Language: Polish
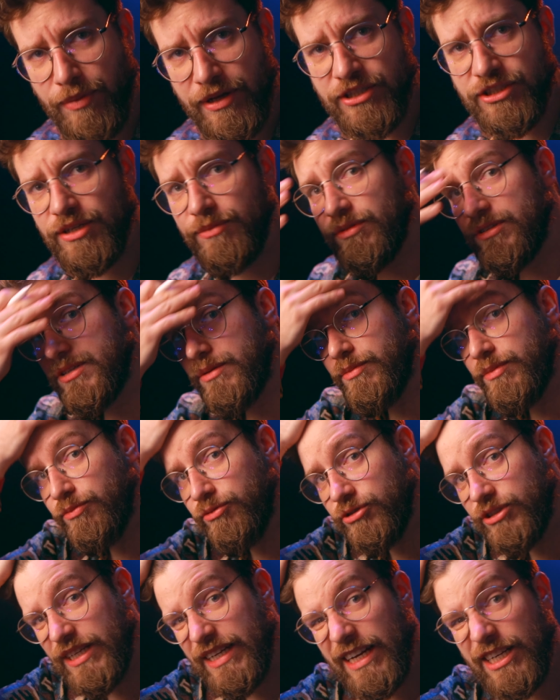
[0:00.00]
będziemy sobie
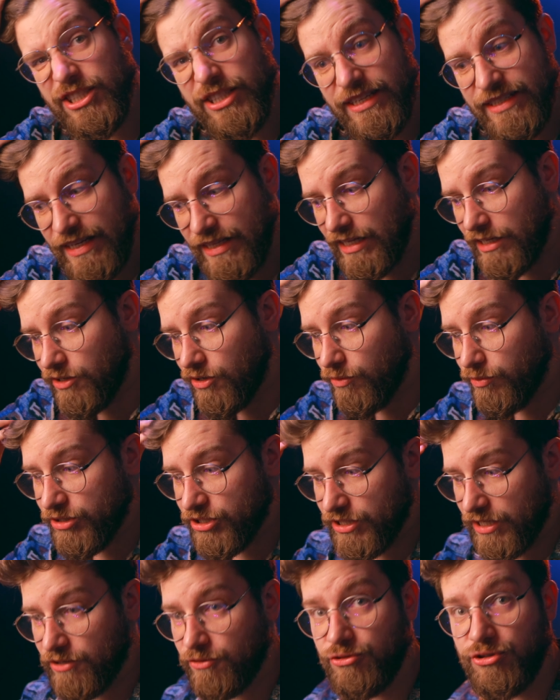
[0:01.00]
później resztę zadań robić
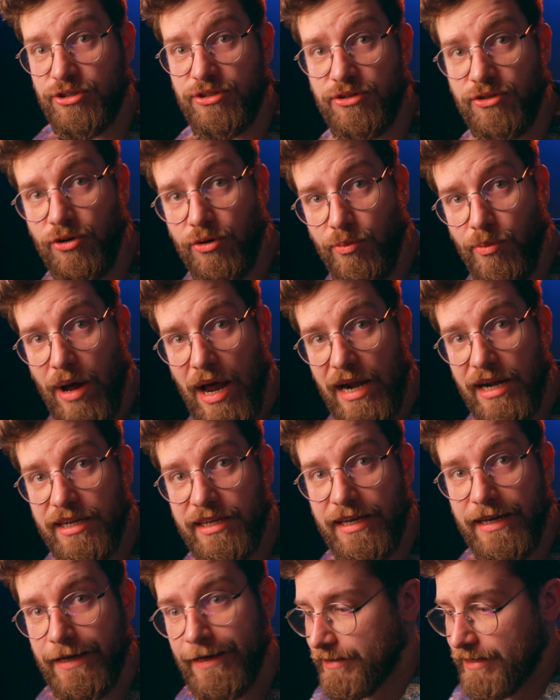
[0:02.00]
tak już normalnie,